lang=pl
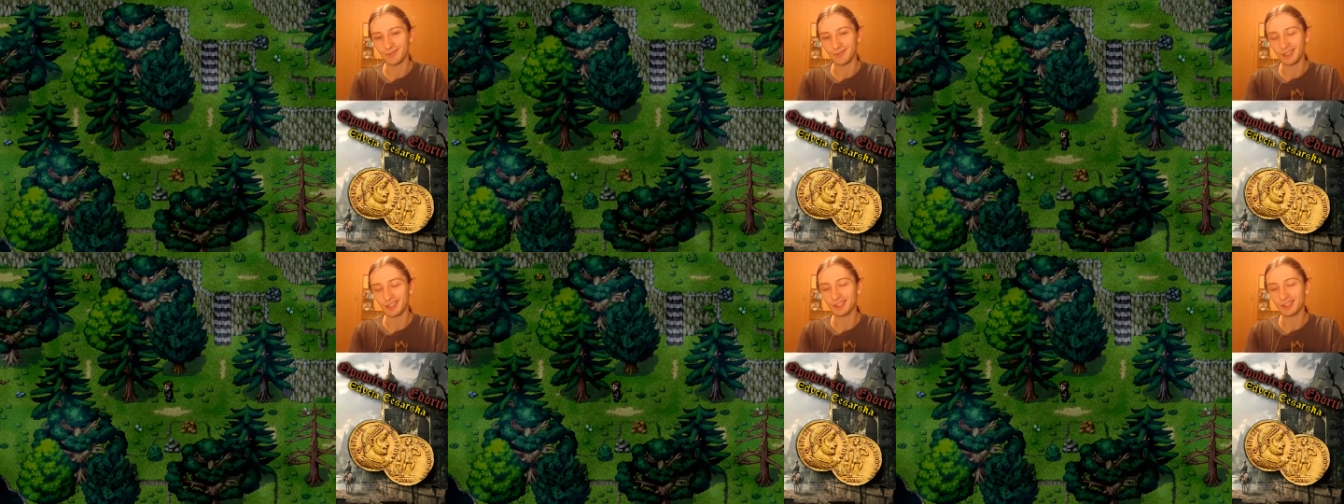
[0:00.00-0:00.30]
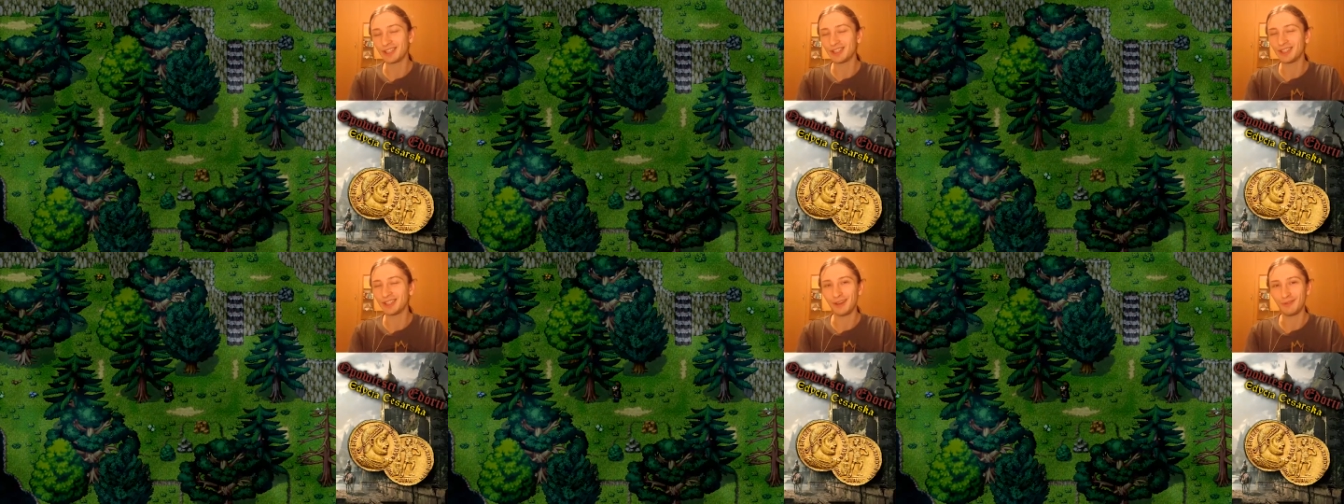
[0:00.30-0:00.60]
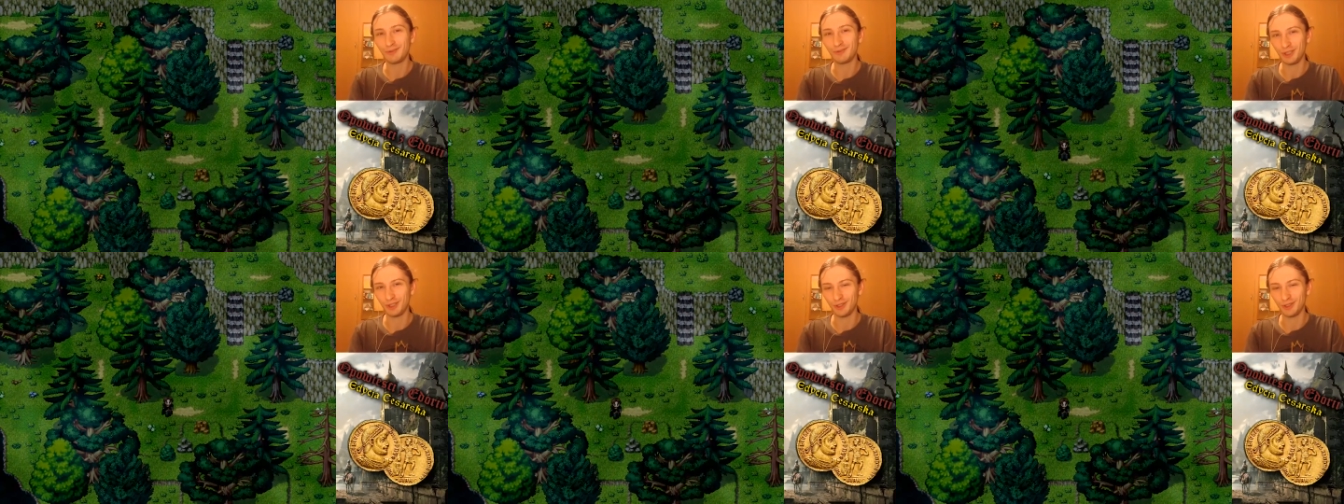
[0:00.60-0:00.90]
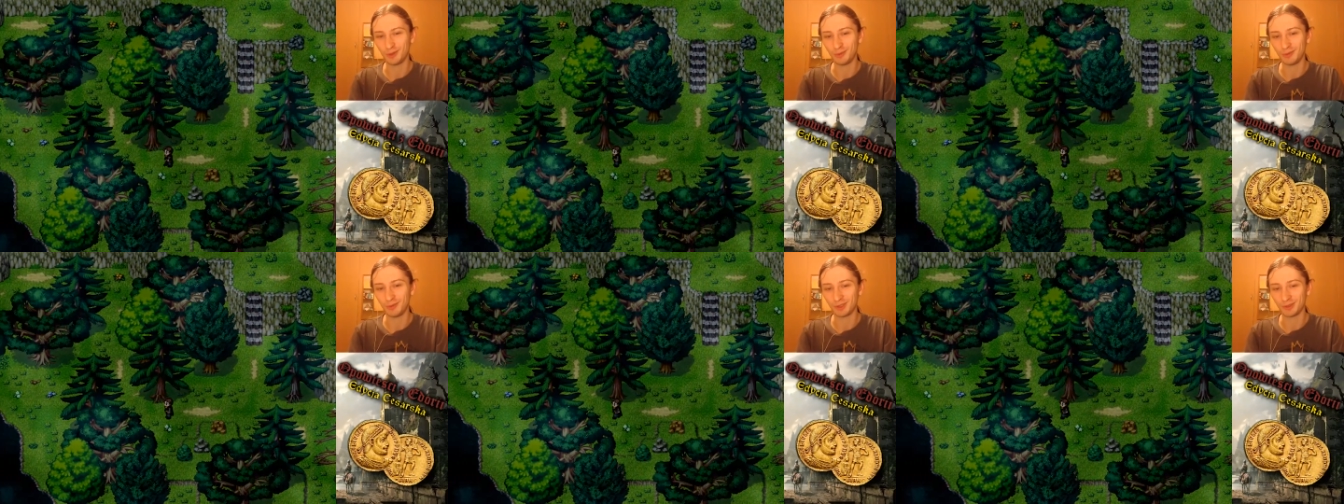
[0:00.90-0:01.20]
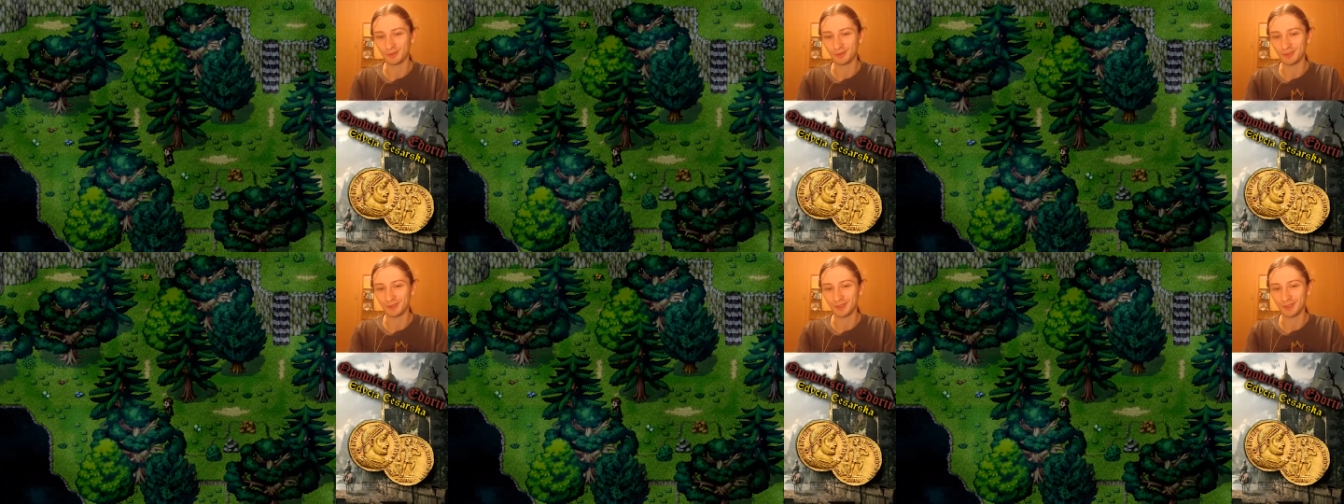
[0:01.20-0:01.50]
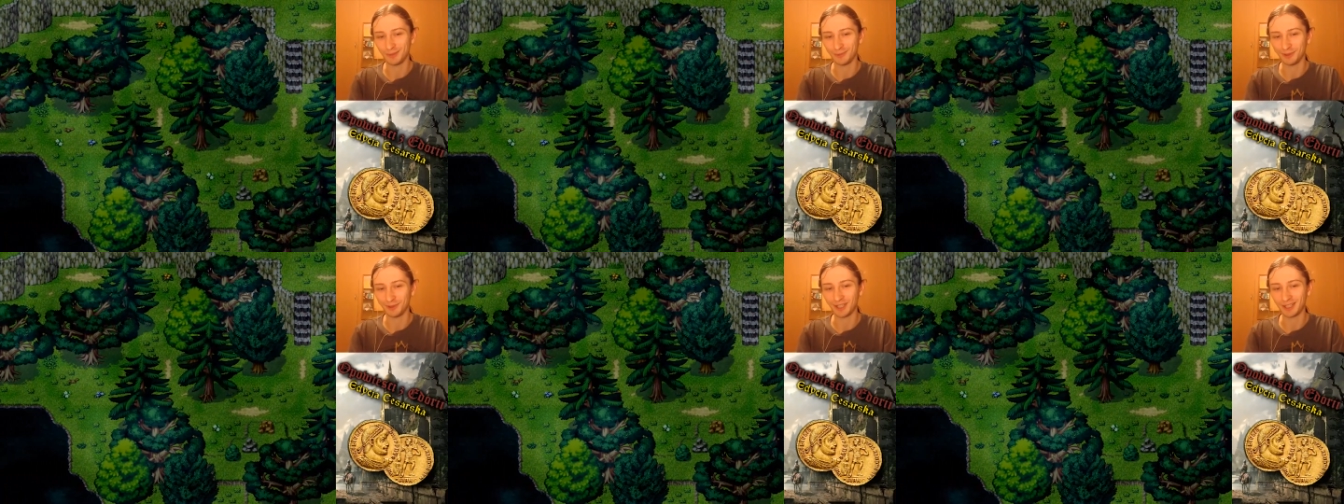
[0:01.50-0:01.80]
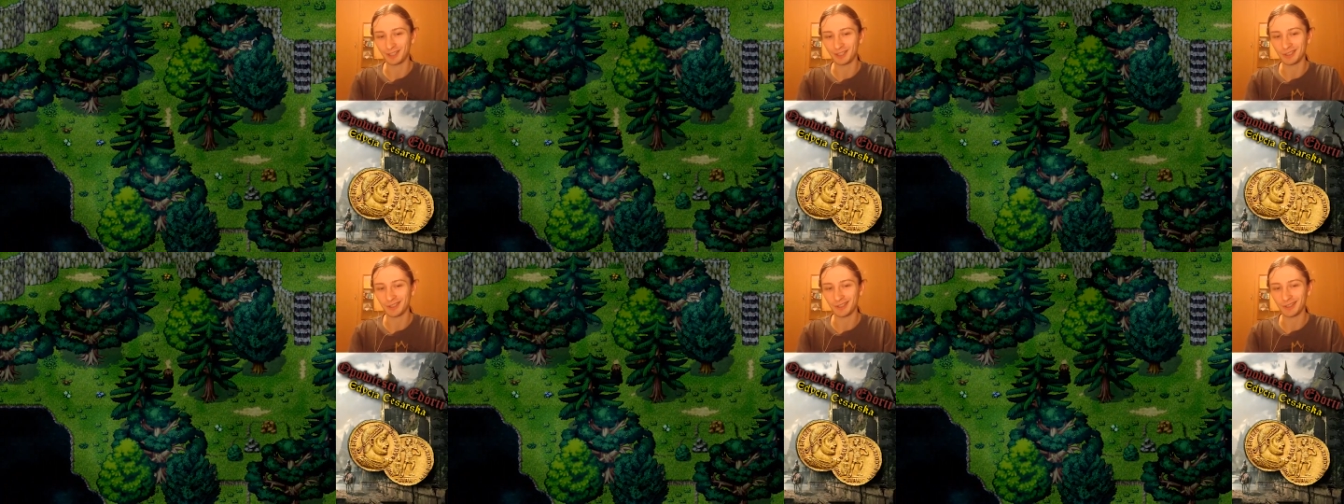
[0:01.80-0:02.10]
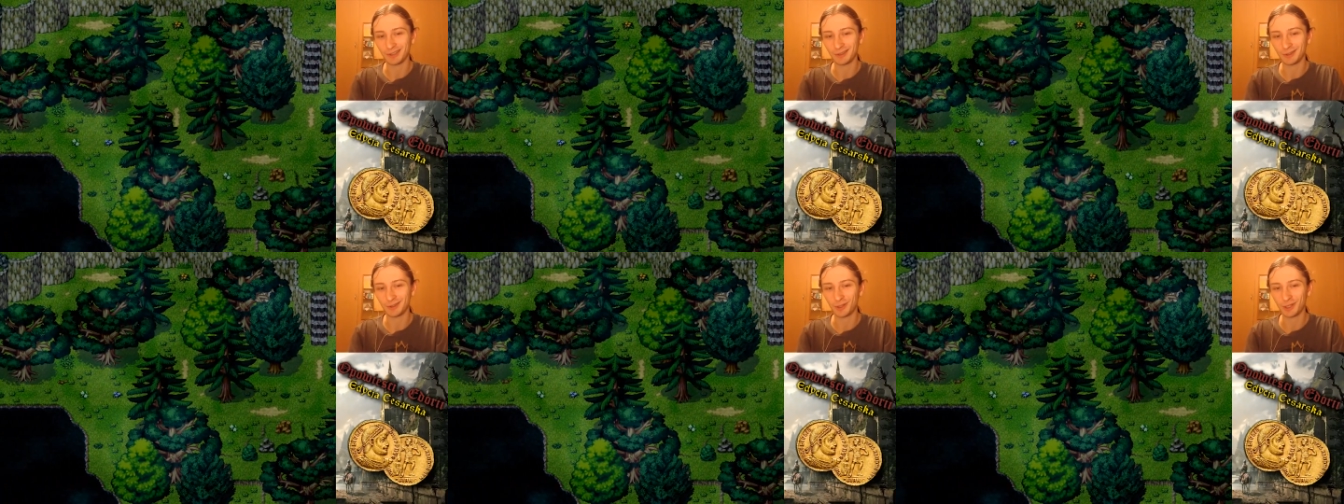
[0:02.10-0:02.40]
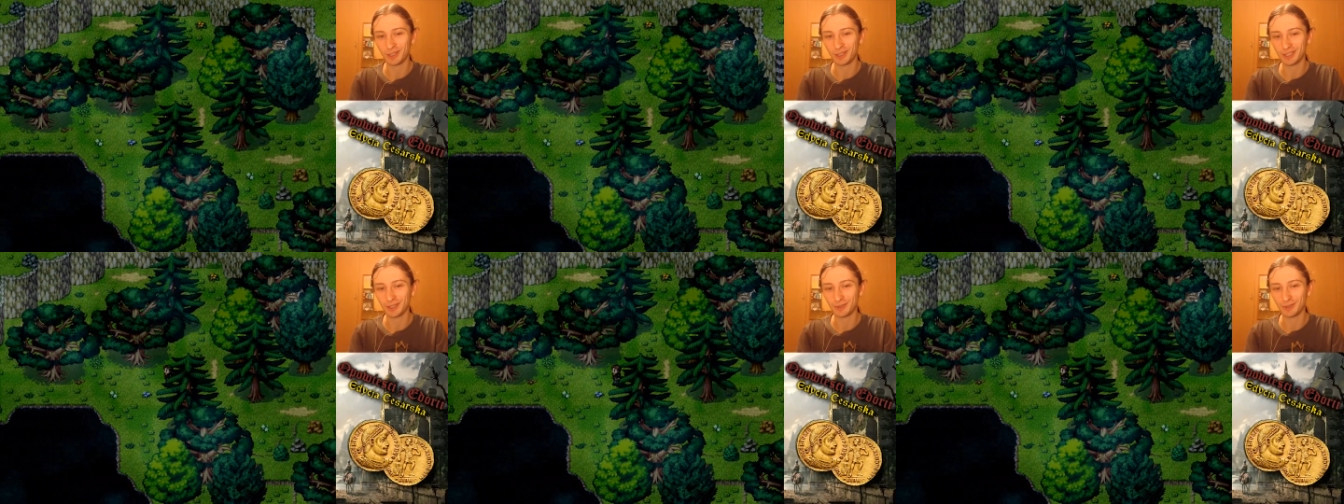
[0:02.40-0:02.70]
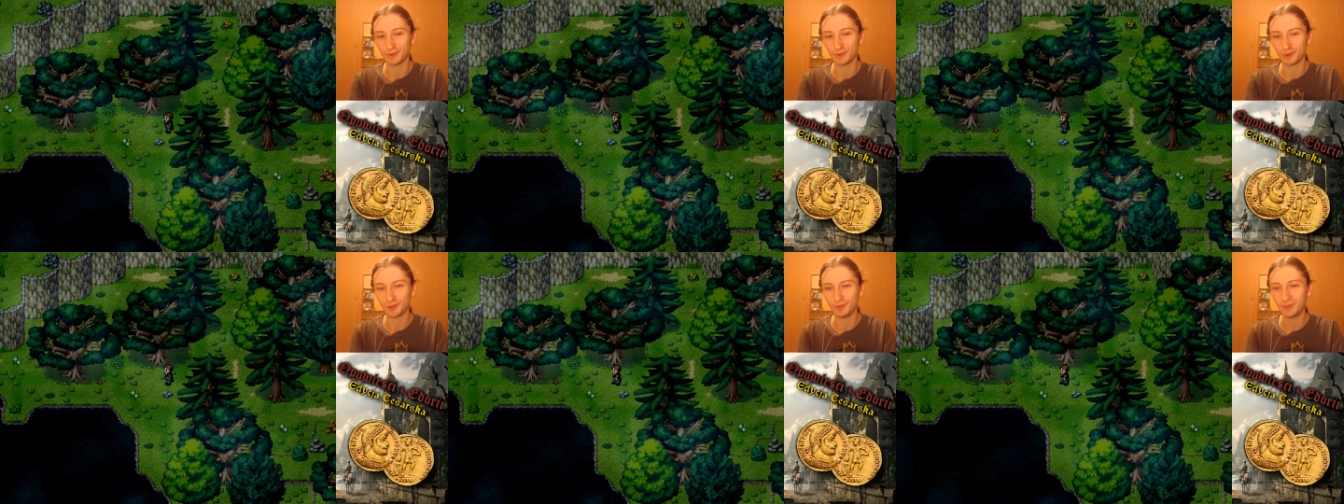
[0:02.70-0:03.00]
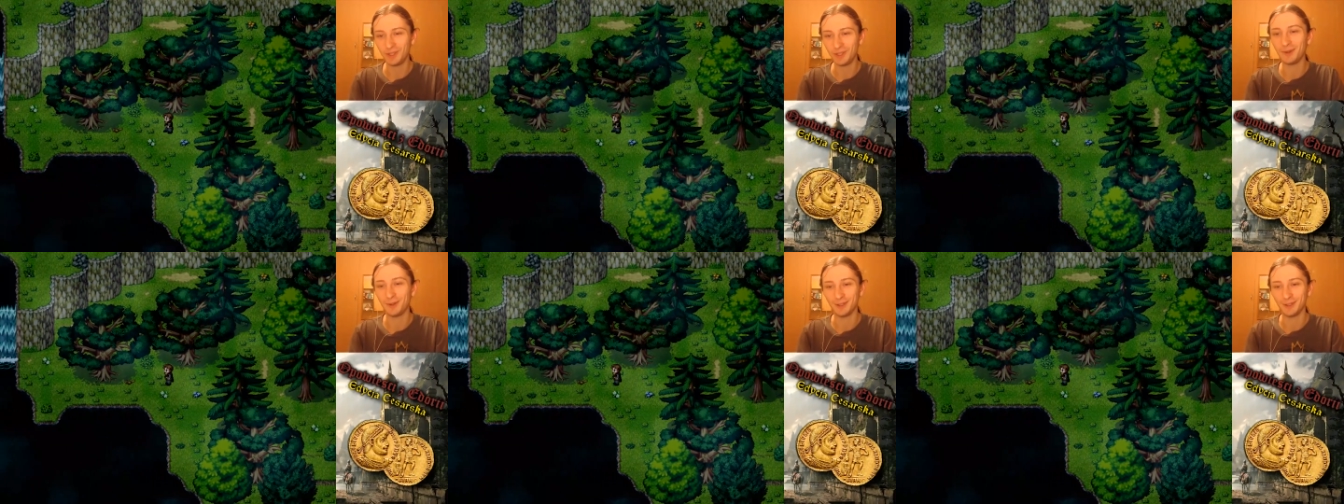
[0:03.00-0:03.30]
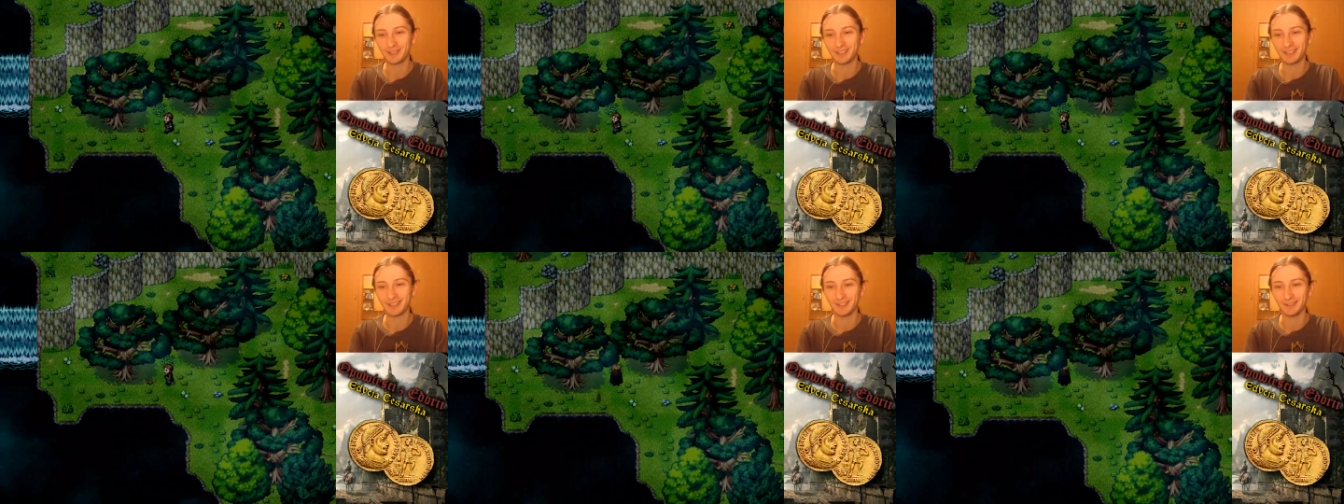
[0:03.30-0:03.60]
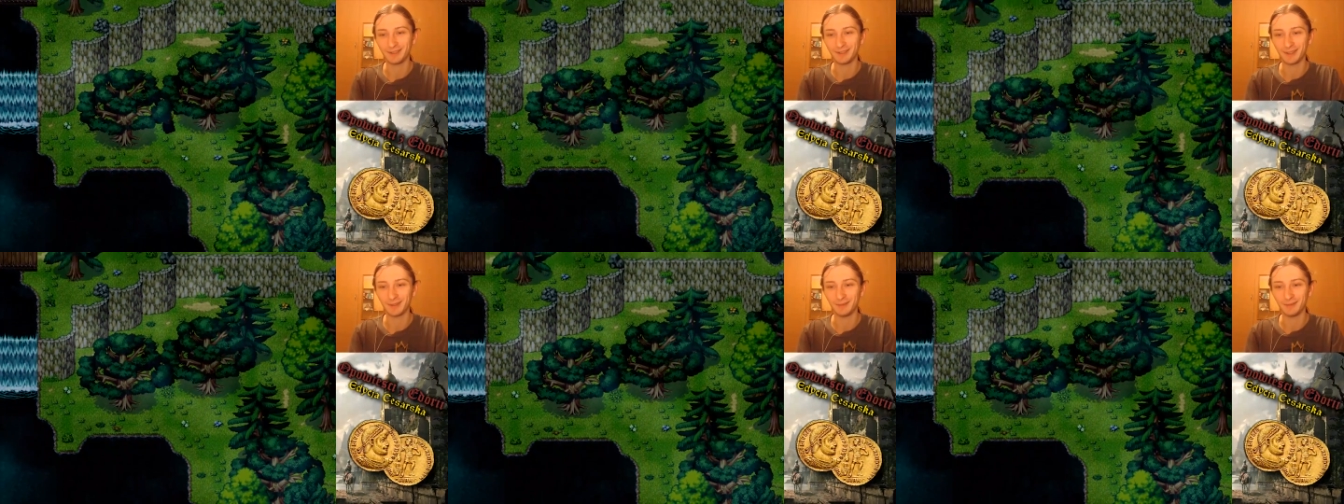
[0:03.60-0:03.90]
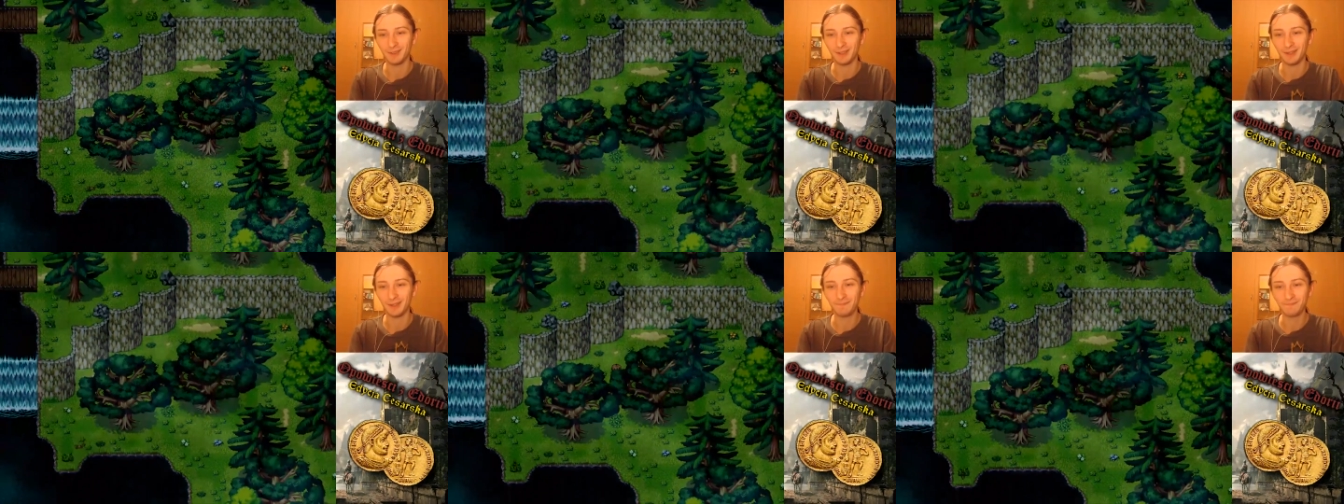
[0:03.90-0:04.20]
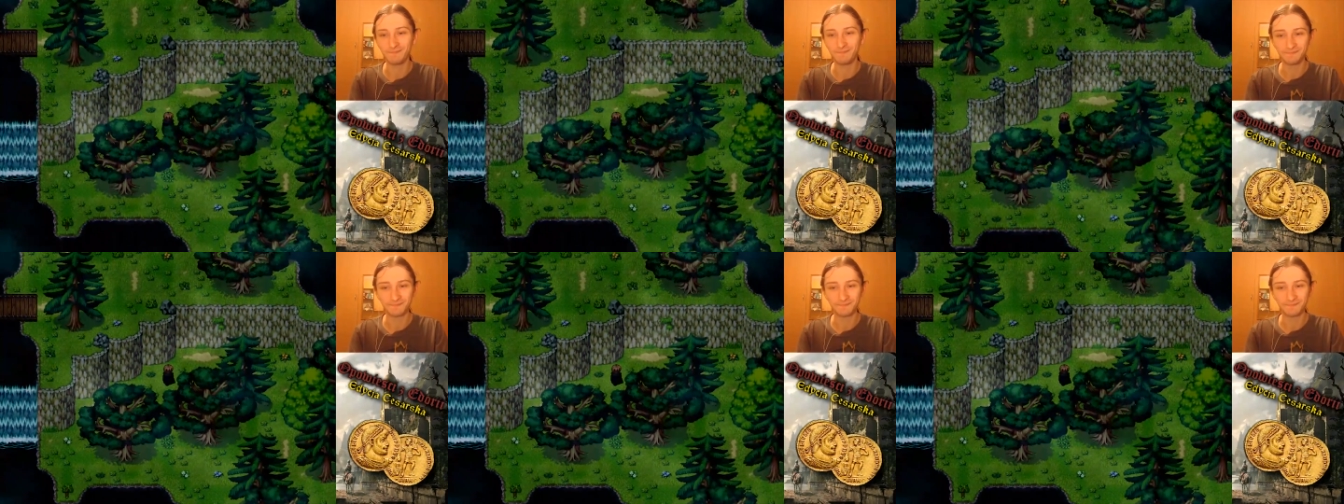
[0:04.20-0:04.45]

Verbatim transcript: jeszcze dawniej niż miesiąc temu, także trochę czasu już minęło od kiedy tutaj byłem.